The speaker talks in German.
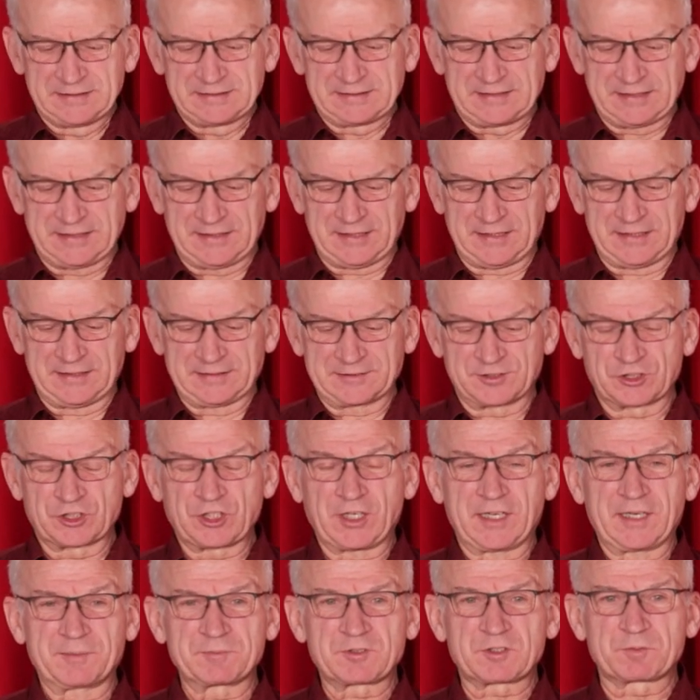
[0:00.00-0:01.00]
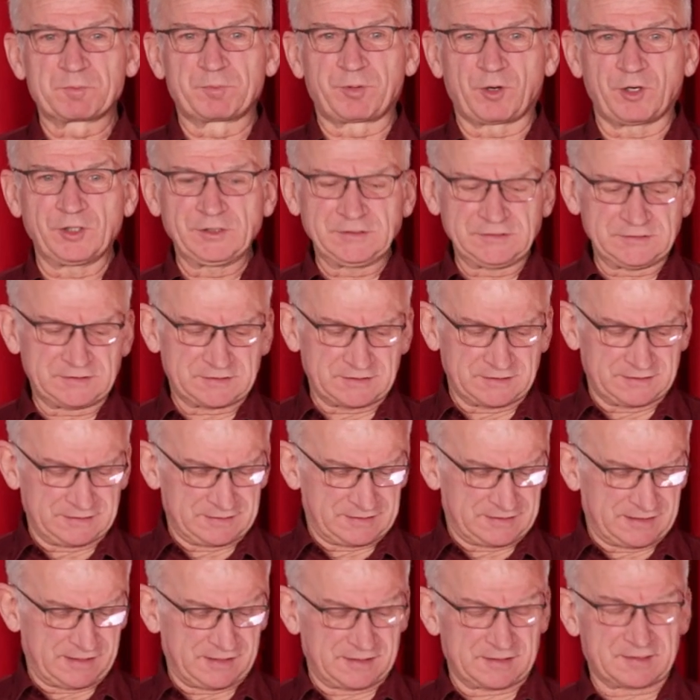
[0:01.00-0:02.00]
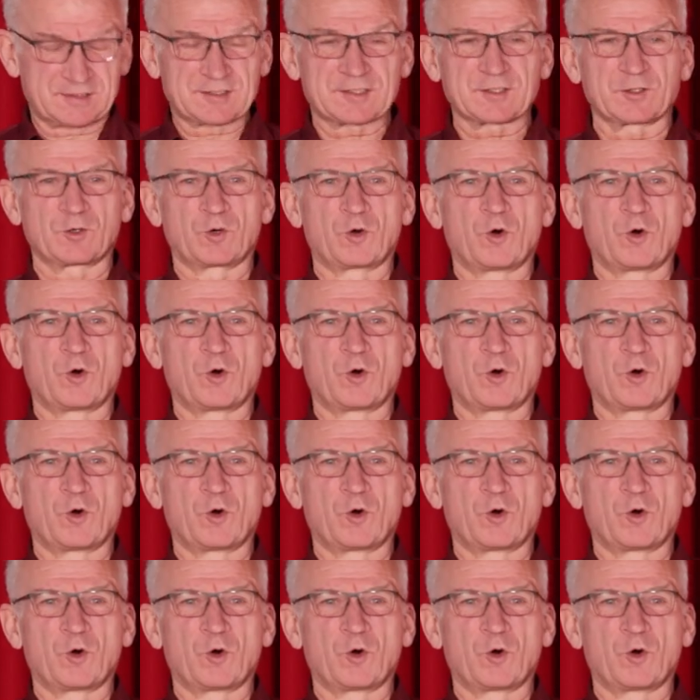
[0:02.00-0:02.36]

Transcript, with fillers: Der James Bond des